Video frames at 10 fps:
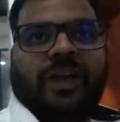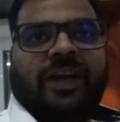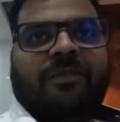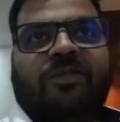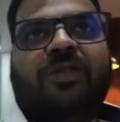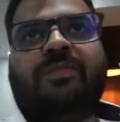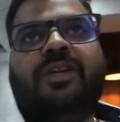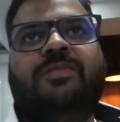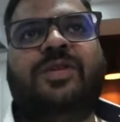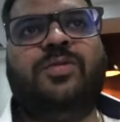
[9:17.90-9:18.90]
सो मैंने आपको
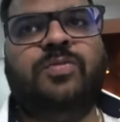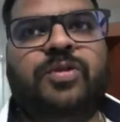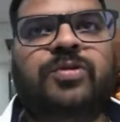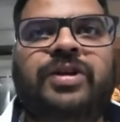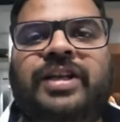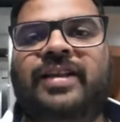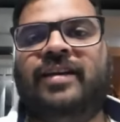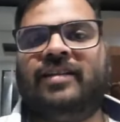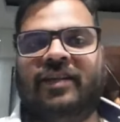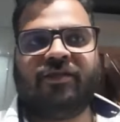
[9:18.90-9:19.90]
अपना अभी रूम टूर नहीं
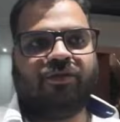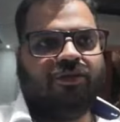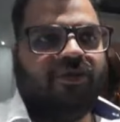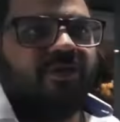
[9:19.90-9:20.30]
दिया था तो